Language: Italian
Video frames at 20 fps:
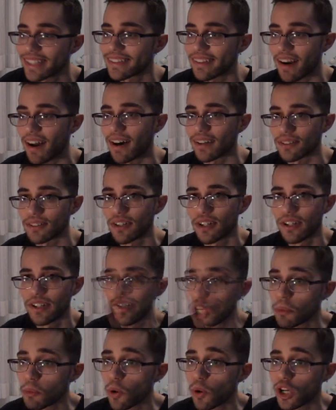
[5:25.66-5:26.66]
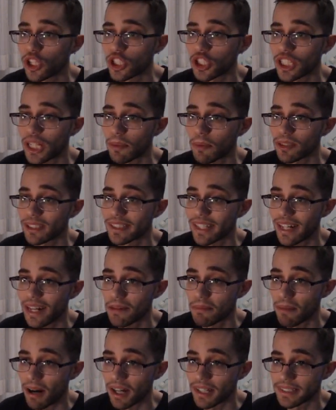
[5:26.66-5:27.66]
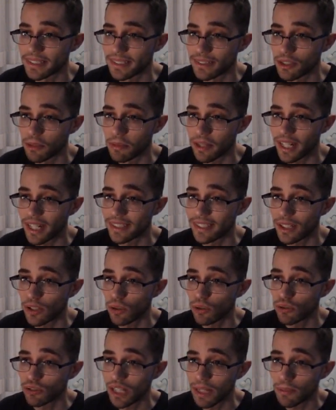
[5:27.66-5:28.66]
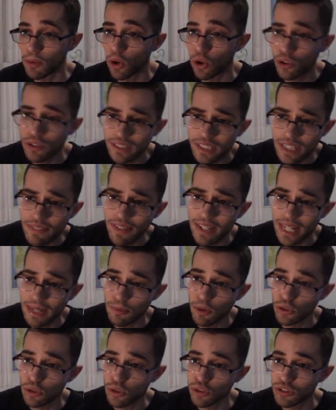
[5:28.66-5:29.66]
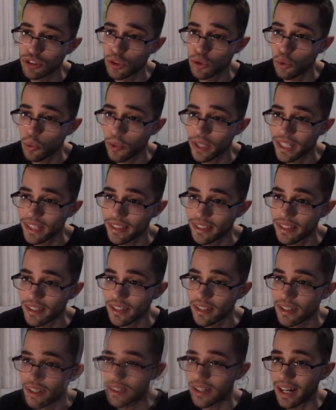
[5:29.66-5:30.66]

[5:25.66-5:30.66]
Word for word: entrato Comunque cerchiamo di dare il massimo Perché se continuiamo così veniamo sostituiti